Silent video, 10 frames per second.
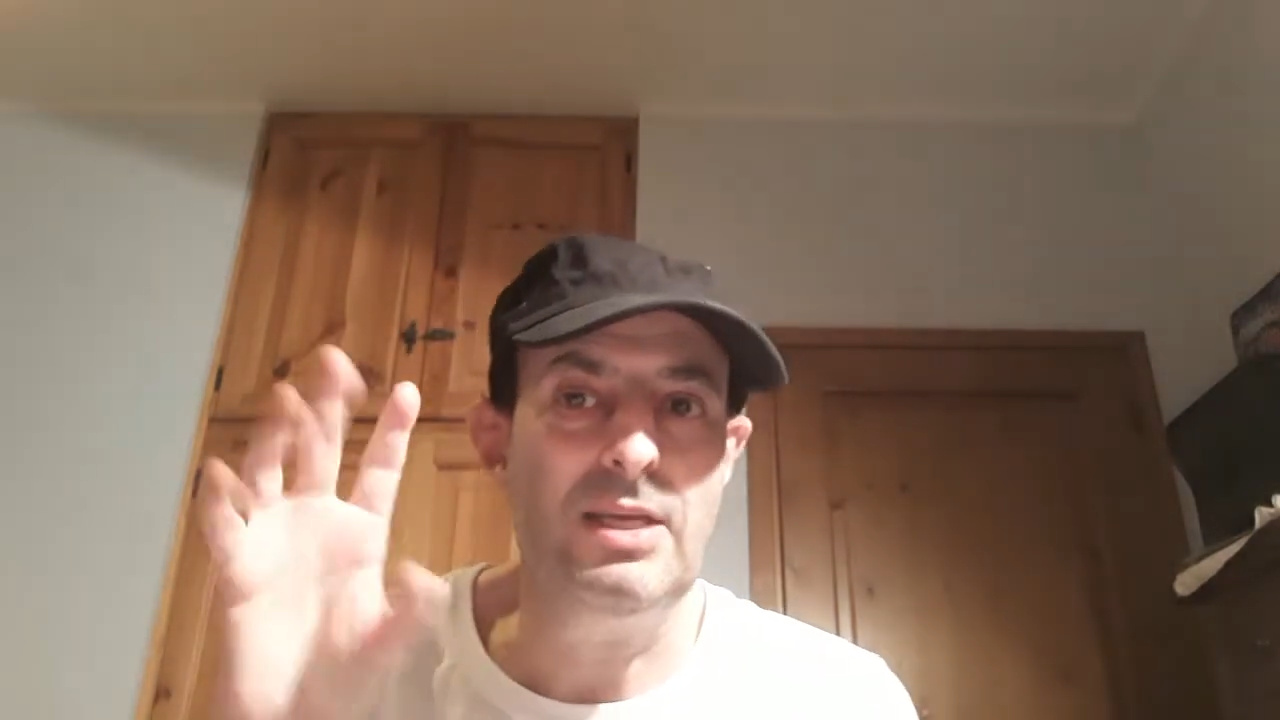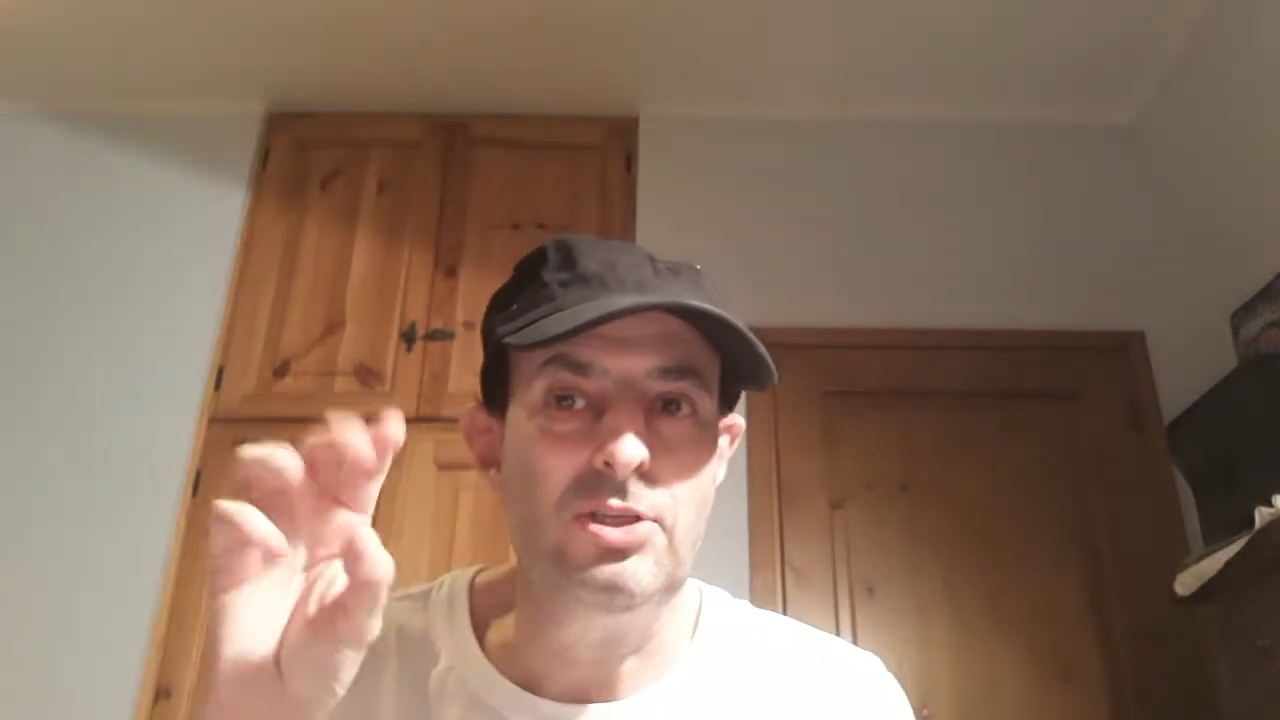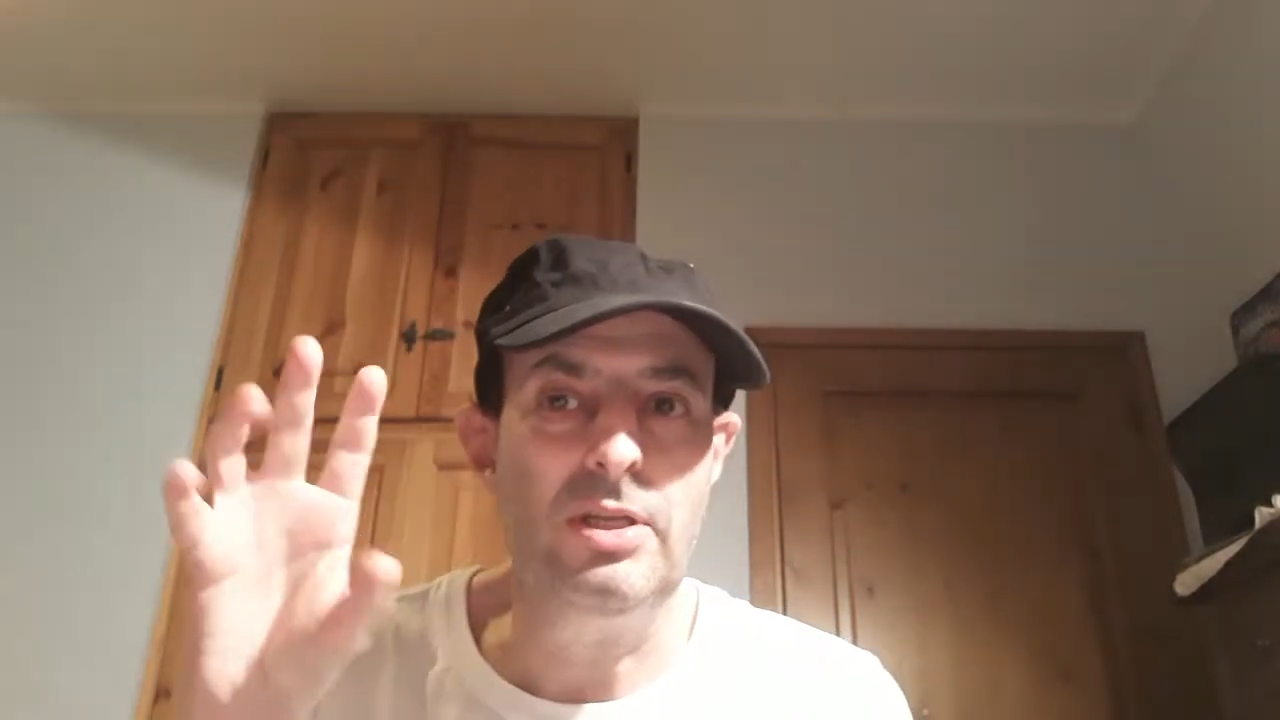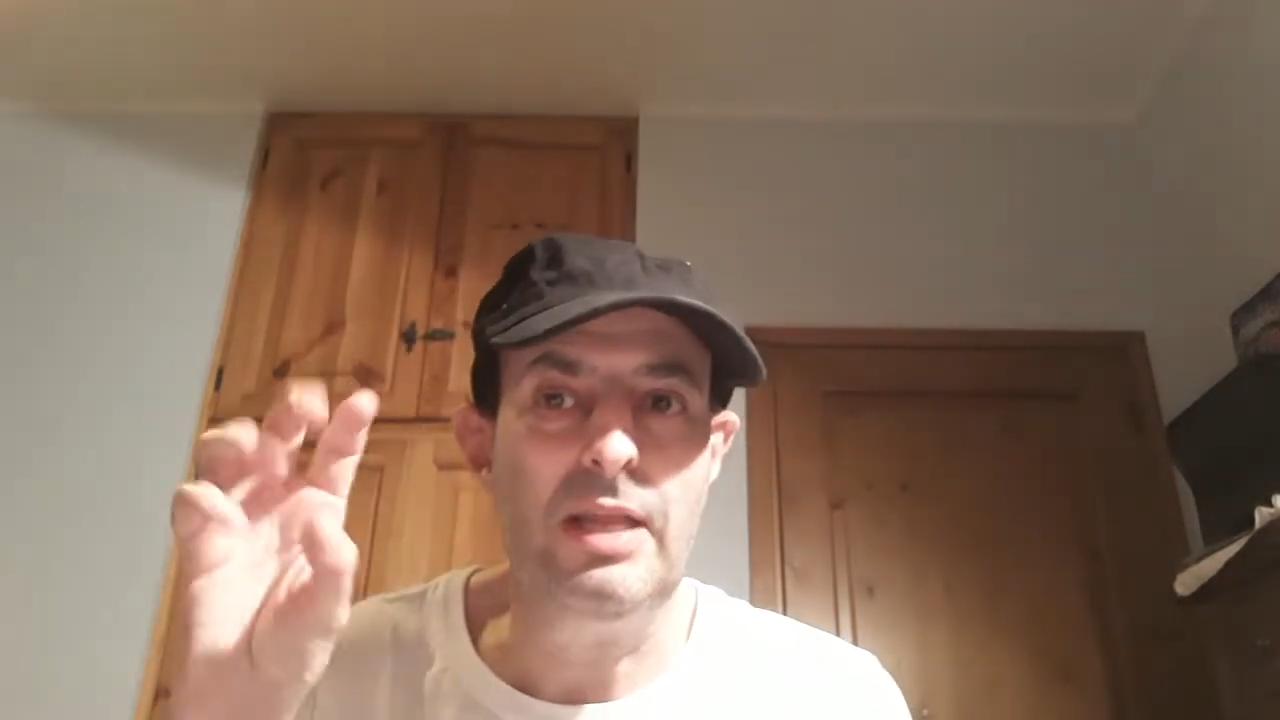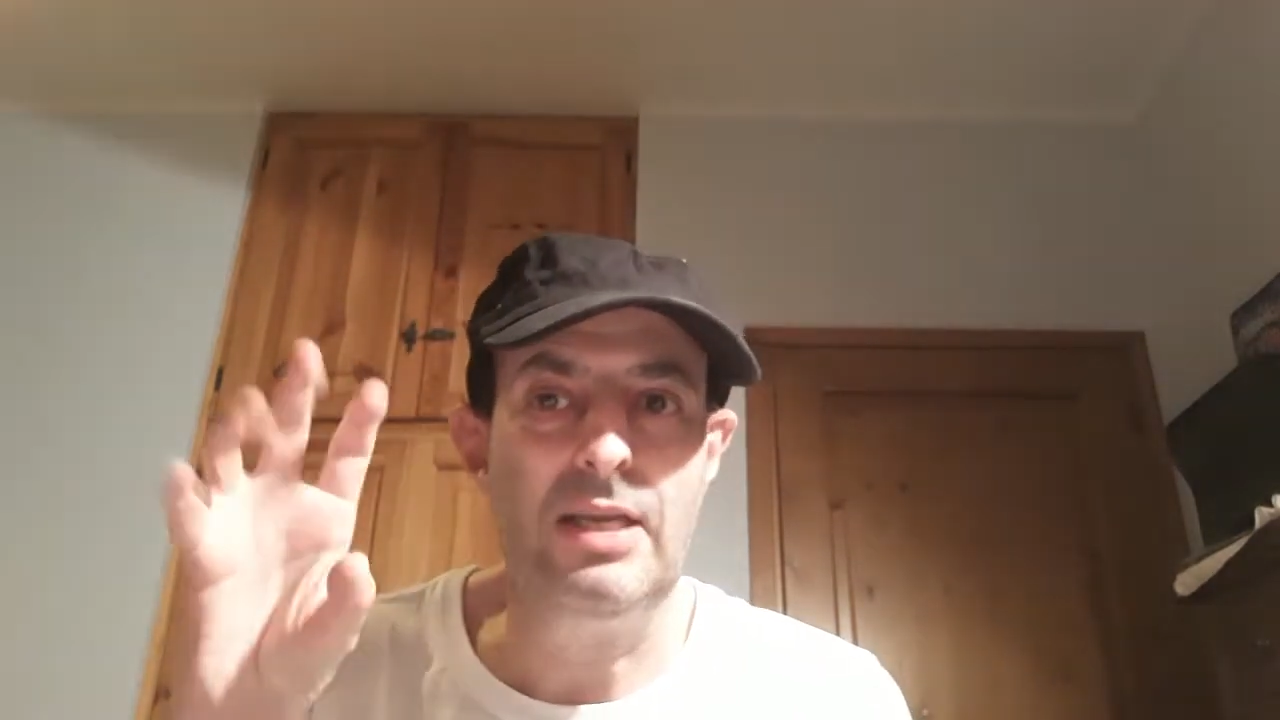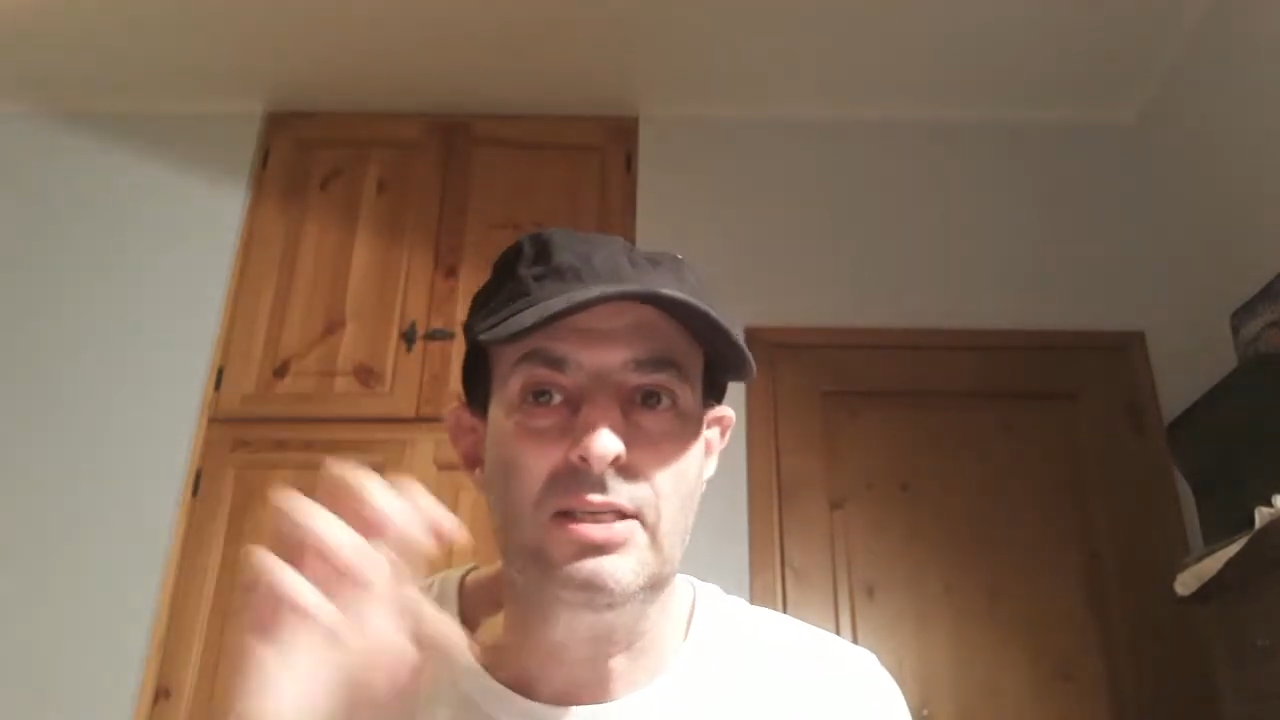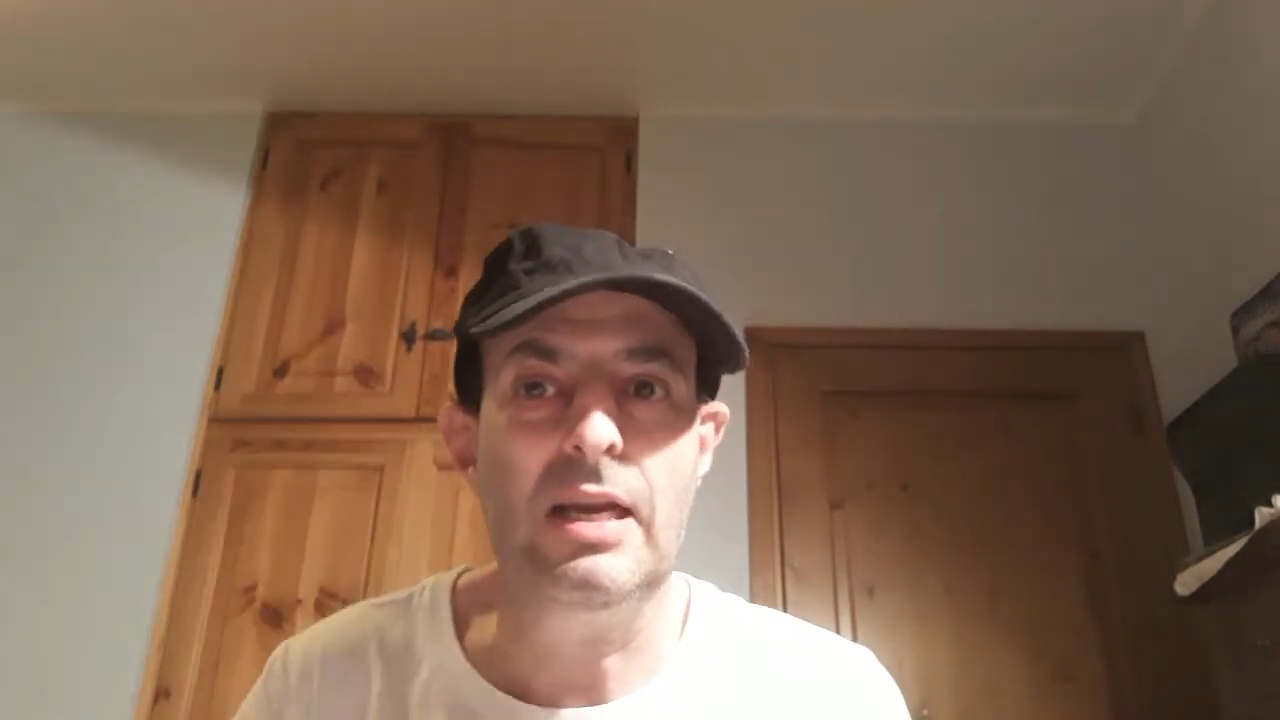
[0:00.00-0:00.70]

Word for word: accendesse